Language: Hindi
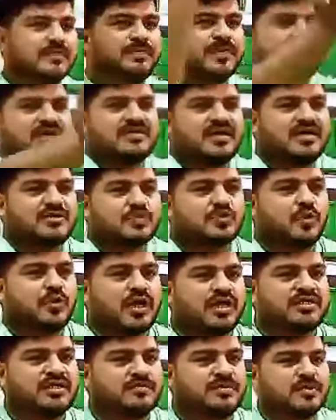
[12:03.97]
आठ प्लस आठ
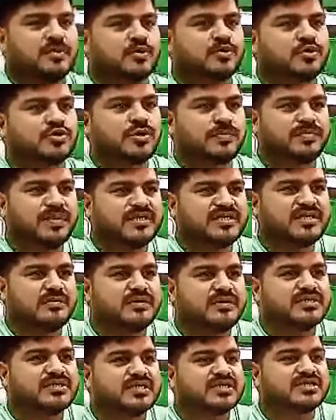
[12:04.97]
सोलह जीबी दो सौ छप्पन
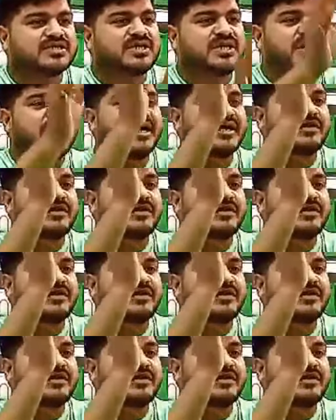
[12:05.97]
जीबी सिक्सटी